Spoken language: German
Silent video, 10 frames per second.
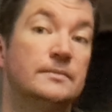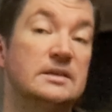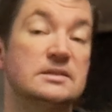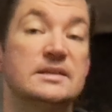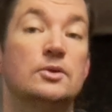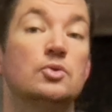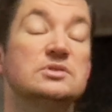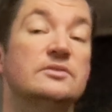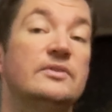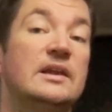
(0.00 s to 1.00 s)
Das ist der
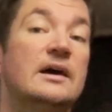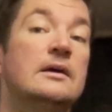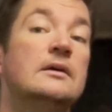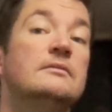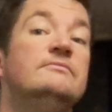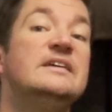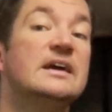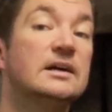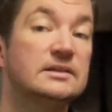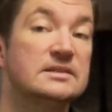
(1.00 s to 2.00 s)
größte Fehler
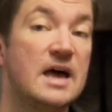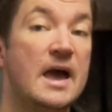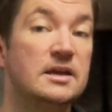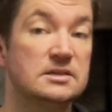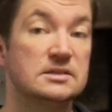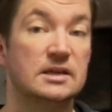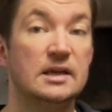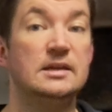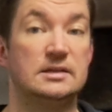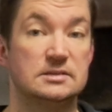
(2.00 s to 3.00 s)
während des eigentlichen
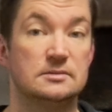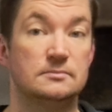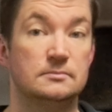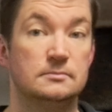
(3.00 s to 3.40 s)
Trainings.